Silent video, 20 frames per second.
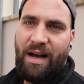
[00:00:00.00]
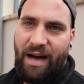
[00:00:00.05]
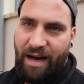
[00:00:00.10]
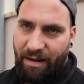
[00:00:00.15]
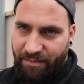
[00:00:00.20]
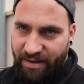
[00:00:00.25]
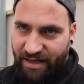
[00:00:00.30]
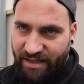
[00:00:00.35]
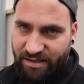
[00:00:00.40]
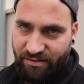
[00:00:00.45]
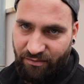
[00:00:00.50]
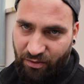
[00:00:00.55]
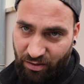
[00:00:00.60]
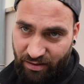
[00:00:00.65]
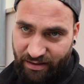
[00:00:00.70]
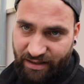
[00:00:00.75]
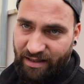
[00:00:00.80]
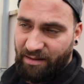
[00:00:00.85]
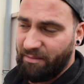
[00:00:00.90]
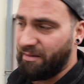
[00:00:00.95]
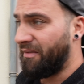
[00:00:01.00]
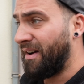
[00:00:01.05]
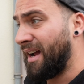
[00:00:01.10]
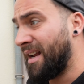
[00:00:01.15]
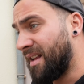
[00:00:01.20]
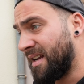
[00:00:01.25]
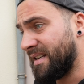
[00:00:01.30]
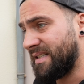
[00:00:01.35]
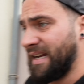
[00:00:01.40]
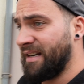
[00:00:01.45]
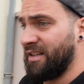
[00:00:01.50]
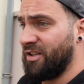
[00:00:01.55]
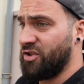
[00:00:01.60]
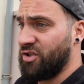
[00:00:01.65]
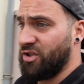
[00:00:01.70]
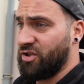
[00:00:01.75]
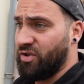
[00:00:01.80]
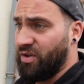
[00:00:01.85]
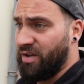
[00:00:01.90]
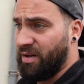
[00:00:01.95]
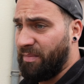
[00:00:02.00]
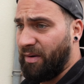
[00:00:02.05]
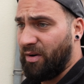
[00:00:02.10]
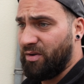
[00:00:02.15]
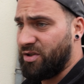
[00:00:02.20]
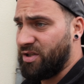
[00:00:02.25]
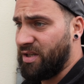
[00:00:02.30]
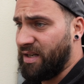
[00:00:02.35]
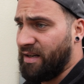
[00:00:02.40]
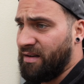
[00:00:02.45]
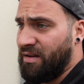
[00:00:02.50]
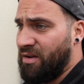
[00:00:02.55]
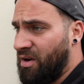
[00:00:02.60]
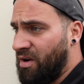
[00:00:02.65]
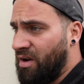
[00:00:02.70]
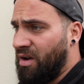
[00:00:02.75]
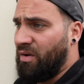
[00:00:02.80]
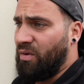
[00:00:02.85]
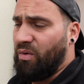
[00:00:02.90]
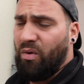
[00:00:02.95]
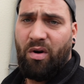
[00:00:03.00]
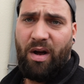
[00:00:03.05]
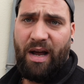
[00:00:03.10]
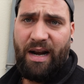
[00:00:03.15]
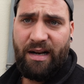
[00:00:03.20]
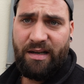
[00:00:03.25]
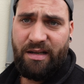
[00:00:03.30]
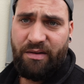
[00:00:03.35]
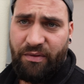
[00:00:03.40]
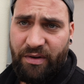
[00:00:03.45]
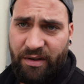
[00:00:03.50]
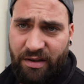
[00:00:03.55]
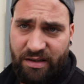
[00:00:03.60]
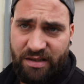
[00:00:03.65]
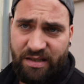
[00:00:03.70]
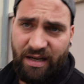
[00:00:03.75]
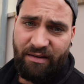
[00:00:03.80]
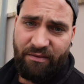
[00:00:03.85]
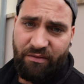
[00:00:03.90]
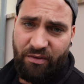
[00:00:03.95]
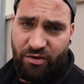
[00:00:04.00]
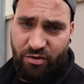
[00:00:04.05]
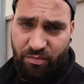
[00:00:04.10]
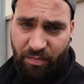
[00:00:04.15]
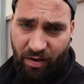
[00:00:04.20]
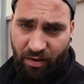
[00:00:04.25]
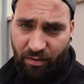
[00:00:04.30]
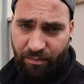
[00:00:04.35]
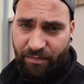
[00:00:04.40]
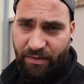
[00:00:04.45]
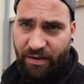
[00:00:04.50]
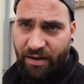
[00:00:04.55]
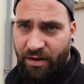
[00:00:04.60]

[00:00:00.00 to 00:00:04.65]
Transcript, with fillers: Ab nächste Woche geht aber weiter. Ist eigentlich eine schöne Baustelle. Auch relativ interessant, würde ich behaupten.